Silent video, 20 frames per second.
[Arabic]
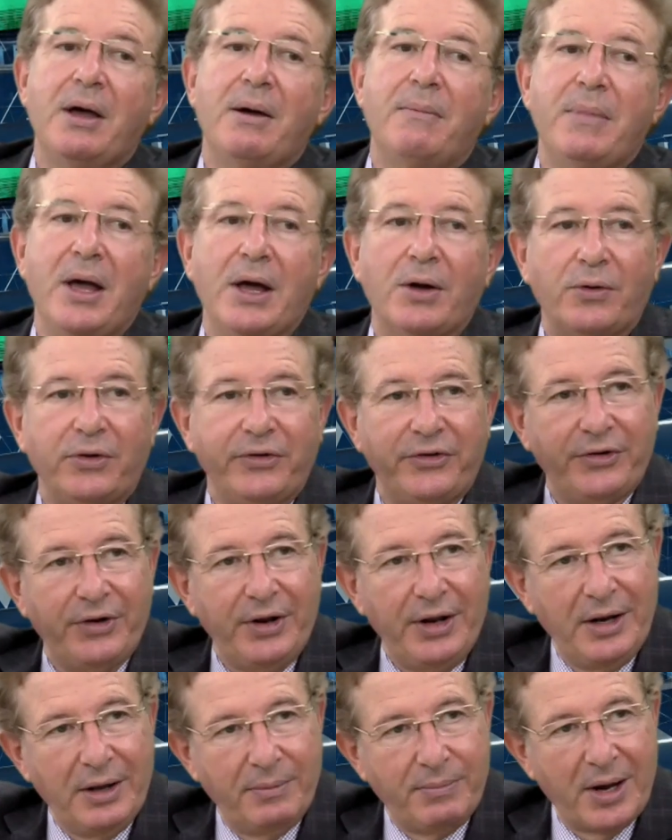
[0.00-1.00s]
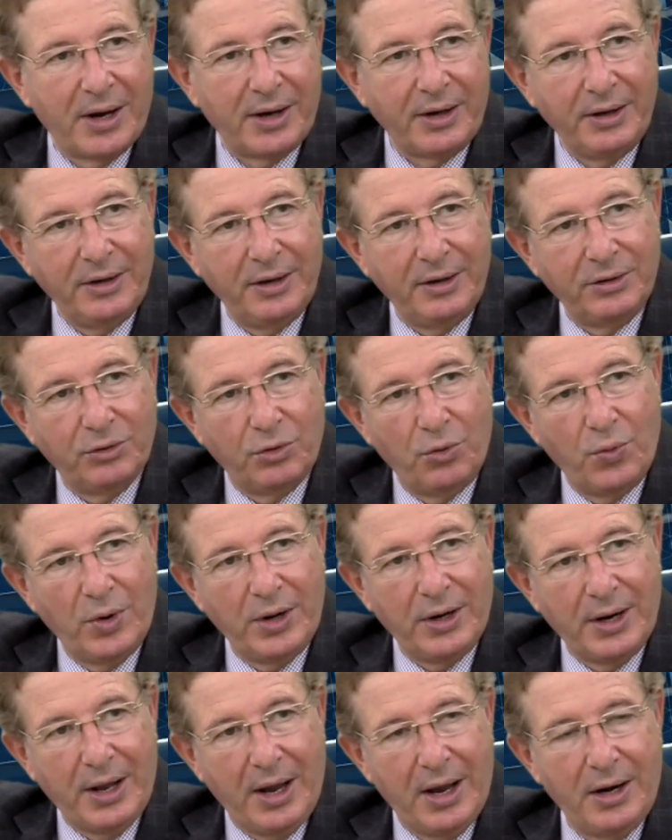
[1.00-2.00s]
ما يروحش الى باقي دول
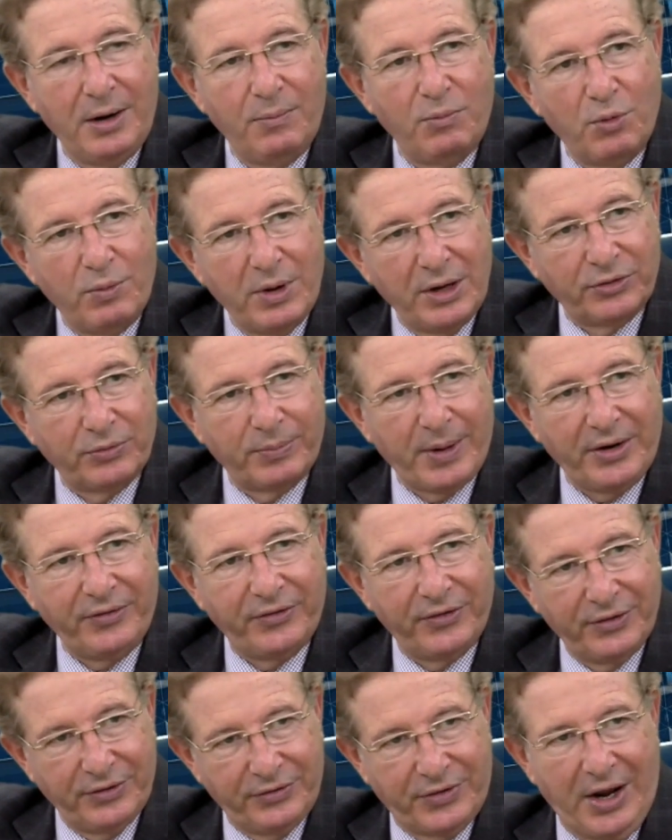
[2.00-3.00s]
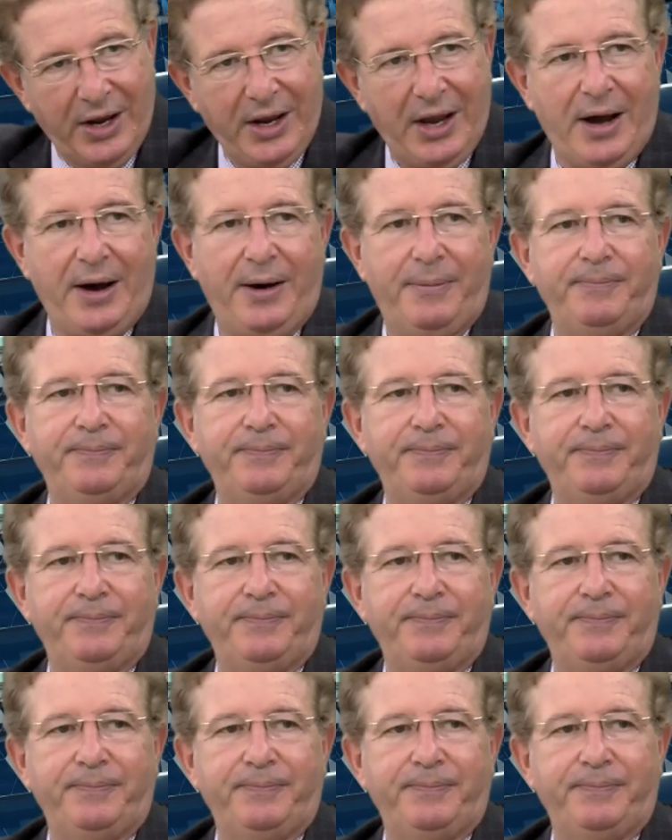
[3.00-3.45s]
العالم وما يصبحش جائحه